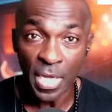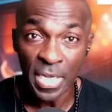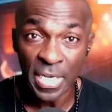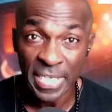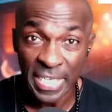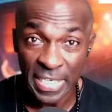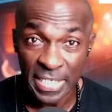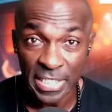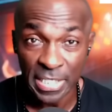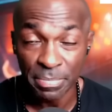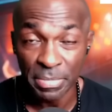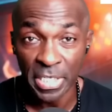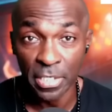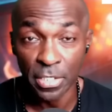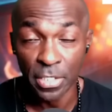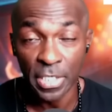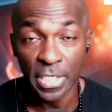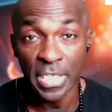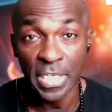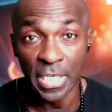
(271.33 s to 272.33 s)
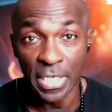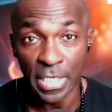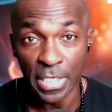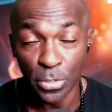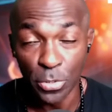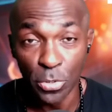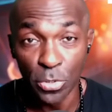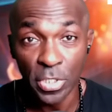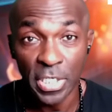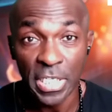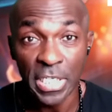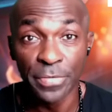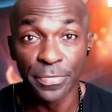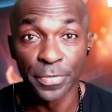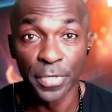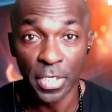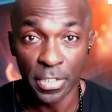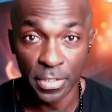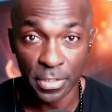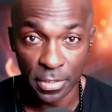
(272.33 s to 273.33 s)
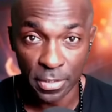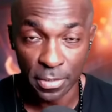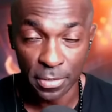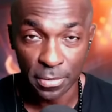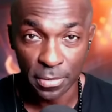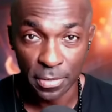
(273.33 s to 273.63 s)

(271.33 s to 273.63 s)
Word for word: des immigrants illégaux qui votent,